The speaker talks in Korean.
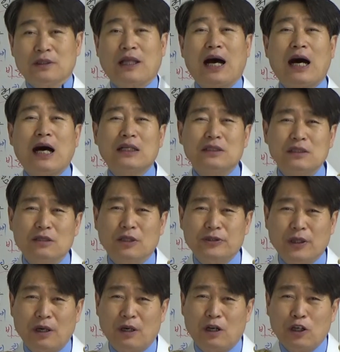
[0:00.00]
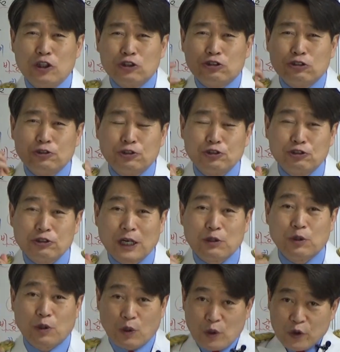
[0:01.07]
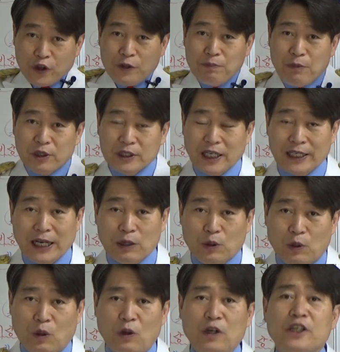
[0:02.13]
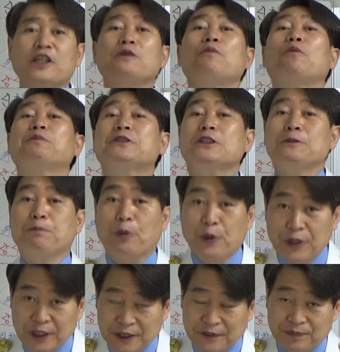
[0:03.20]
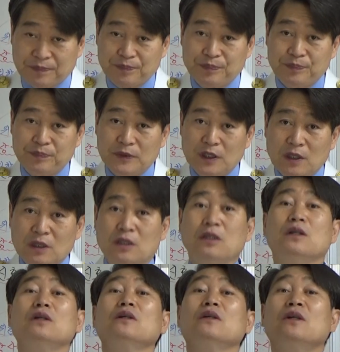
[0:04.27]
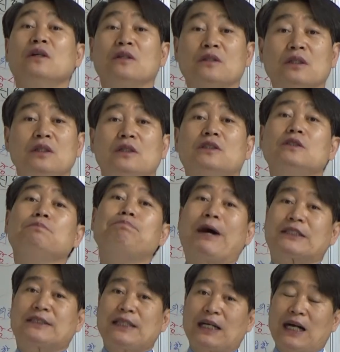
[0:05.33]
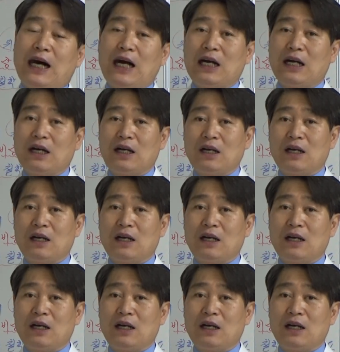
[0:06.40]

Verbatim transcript: 다 늙어서 쭈글쭈글하고 흰머리가 나고 힘없이 보이는 그 늙은 박사가